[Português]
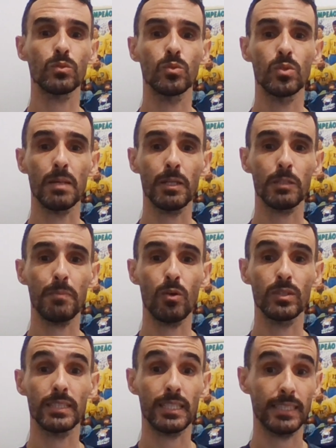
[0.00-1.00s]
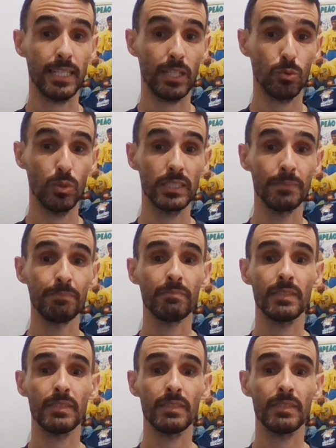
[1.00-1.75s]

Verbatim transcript: do Campeonato Paulista da Série A2